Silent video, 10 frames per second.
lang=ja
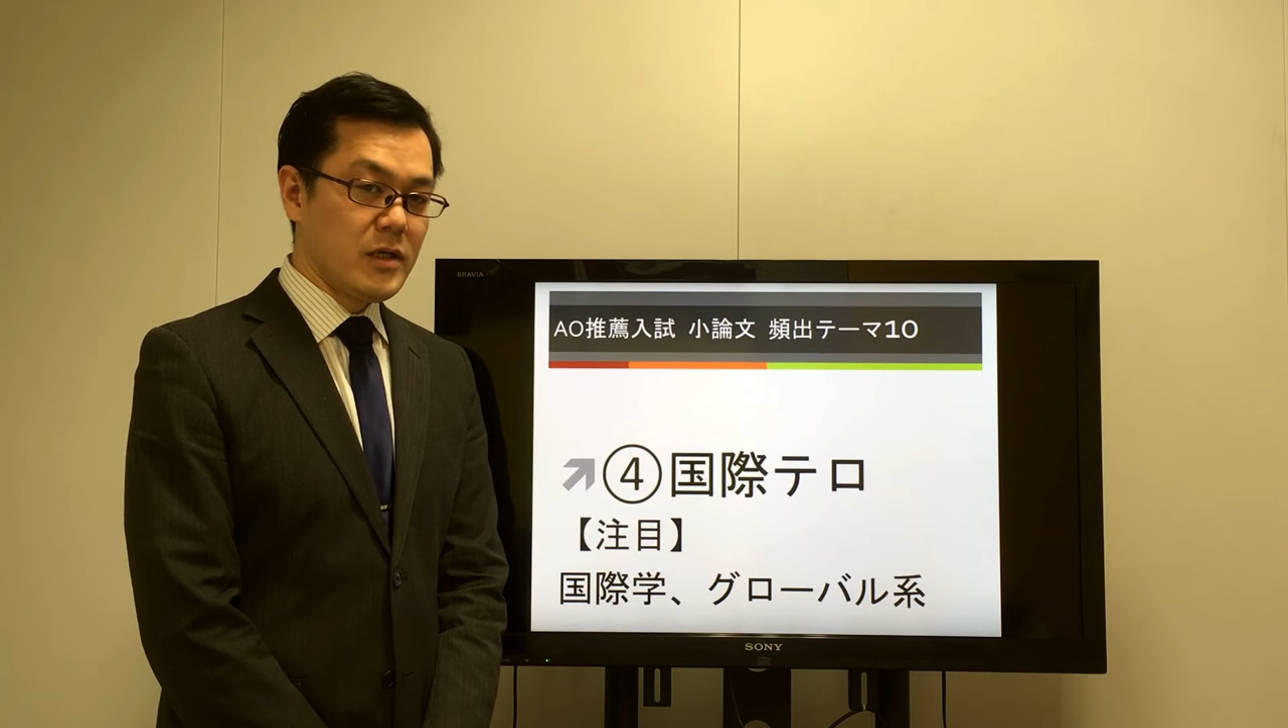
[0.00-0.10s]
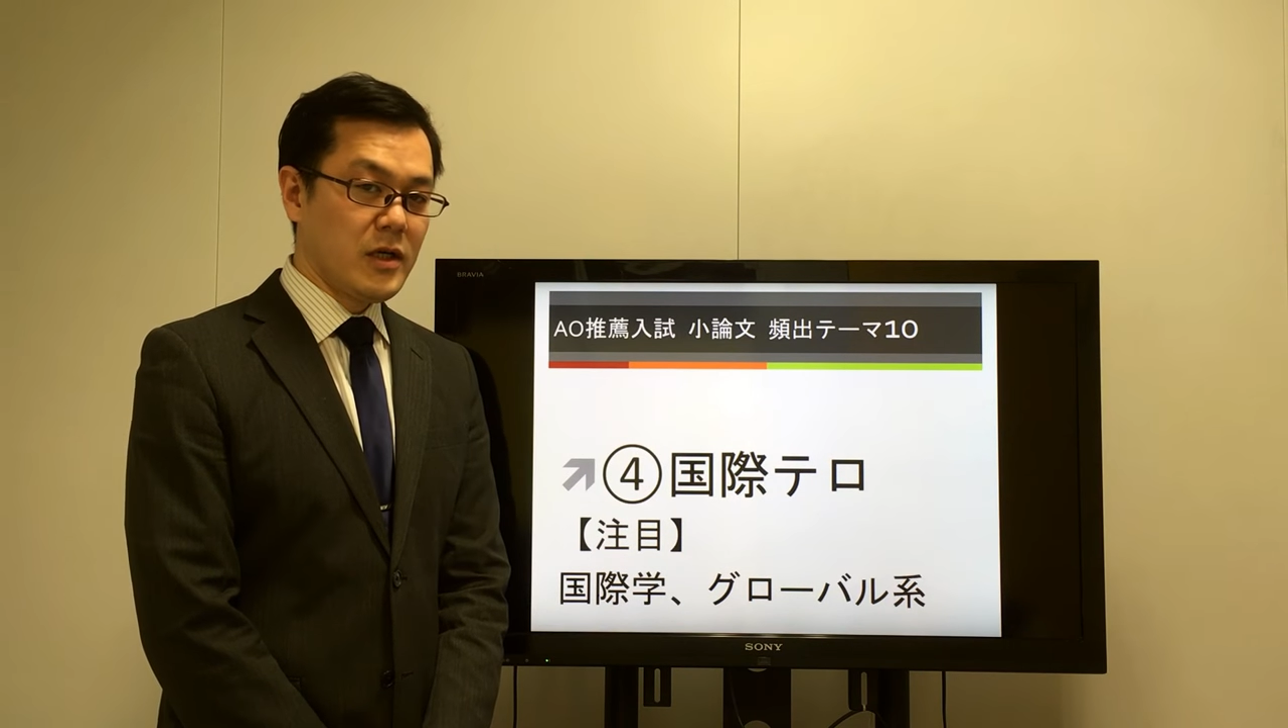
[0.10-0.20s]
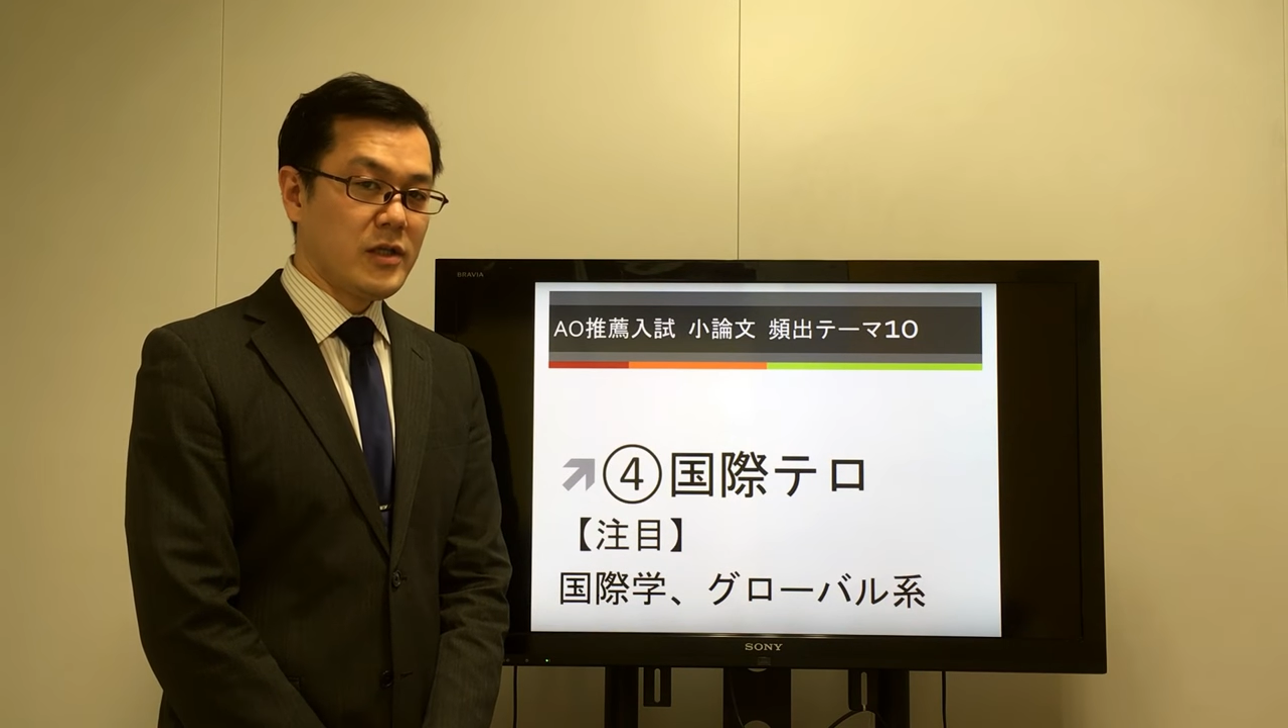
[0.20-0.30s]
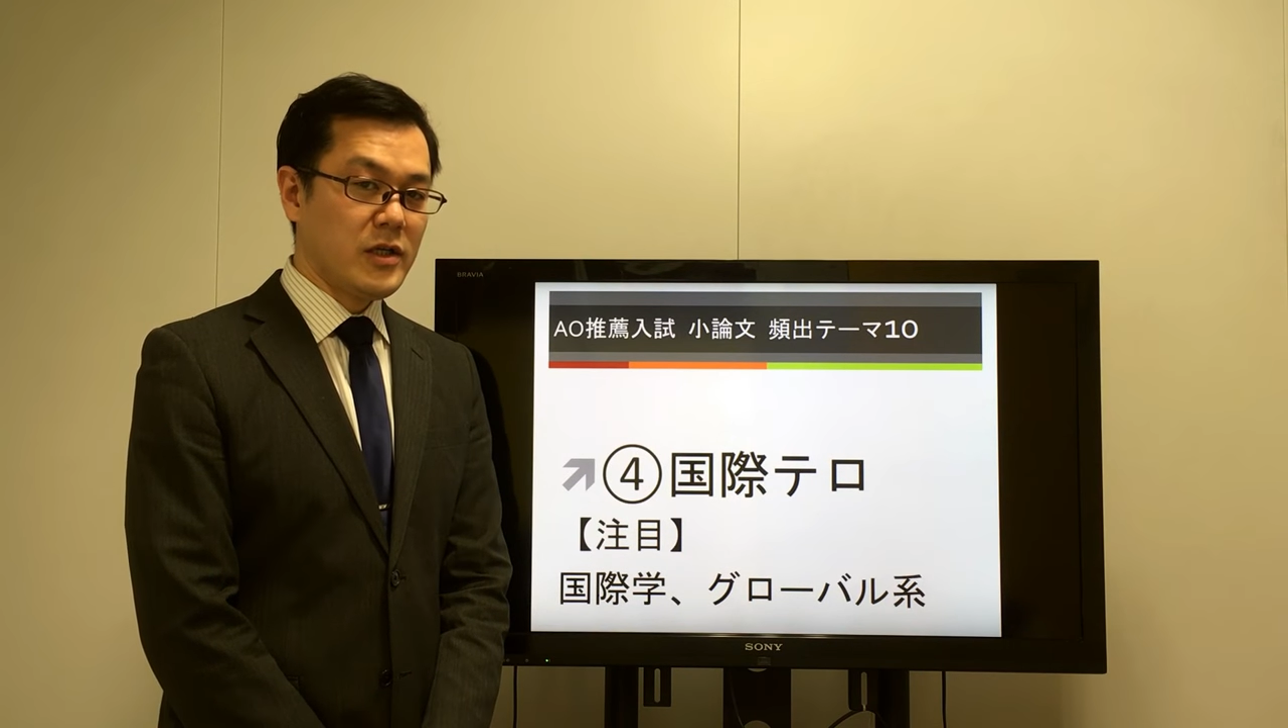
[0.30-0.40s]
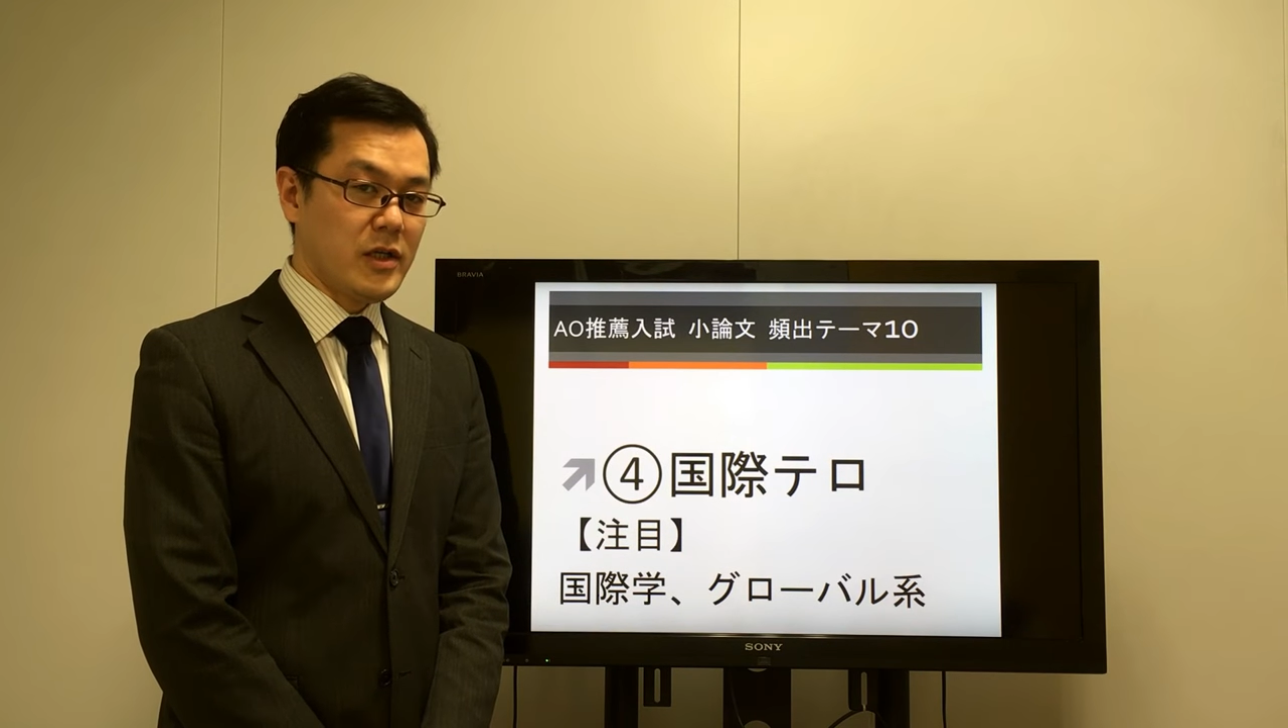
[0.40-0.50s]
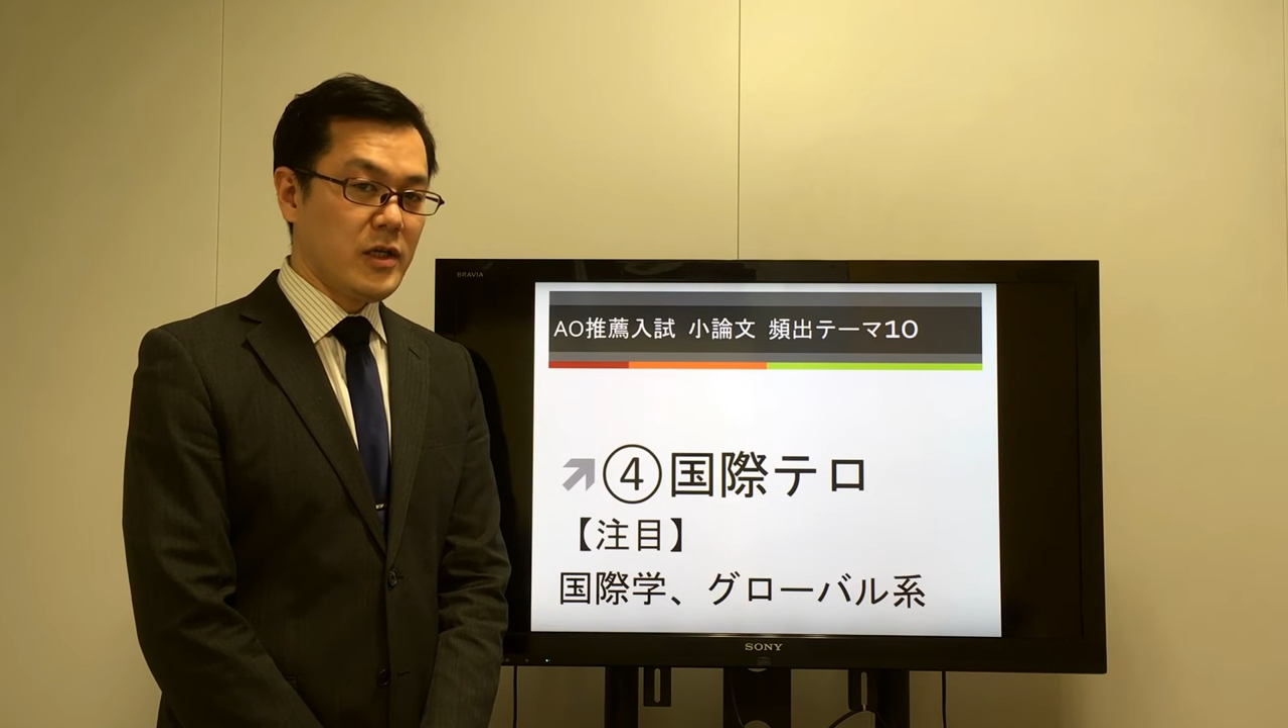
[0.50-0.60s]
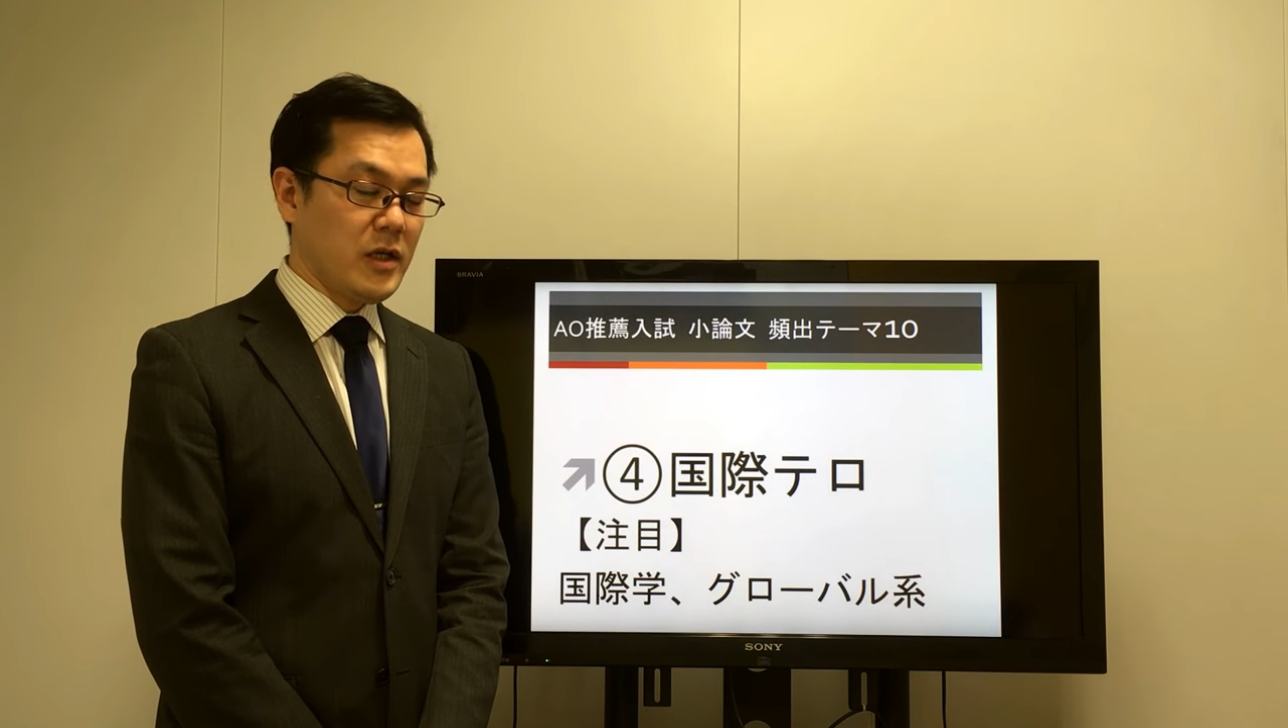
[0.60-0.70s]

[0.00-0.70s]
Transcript: かな